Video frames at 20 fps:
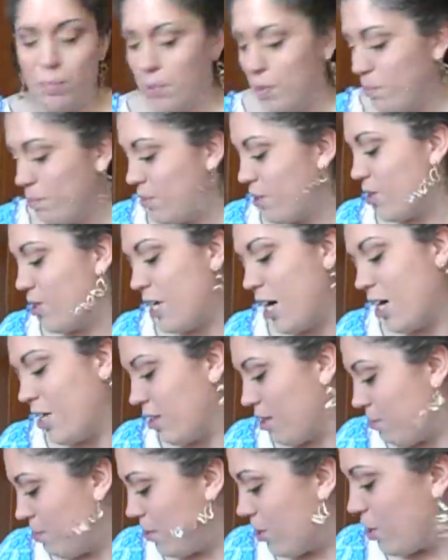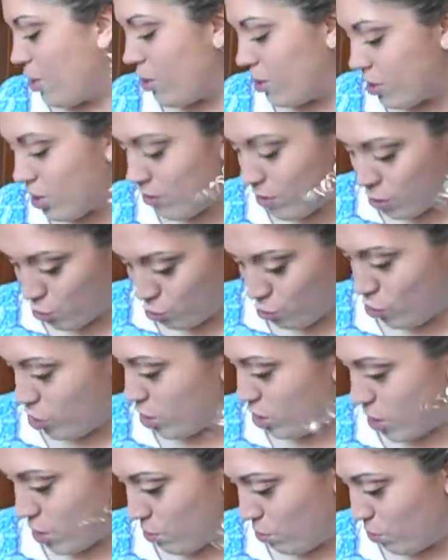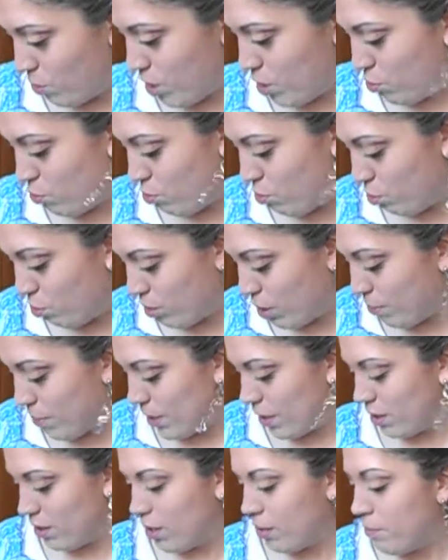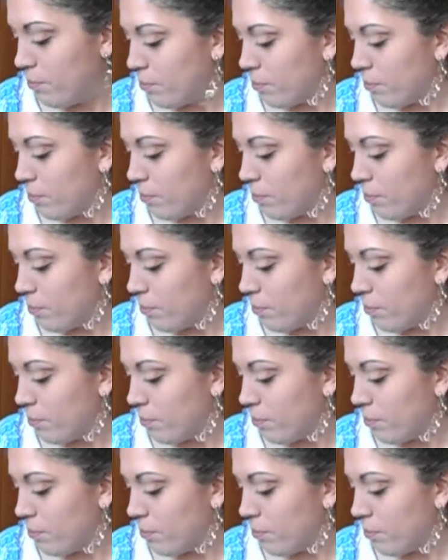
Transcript: più importanti però devo aggiungerne una assolutamente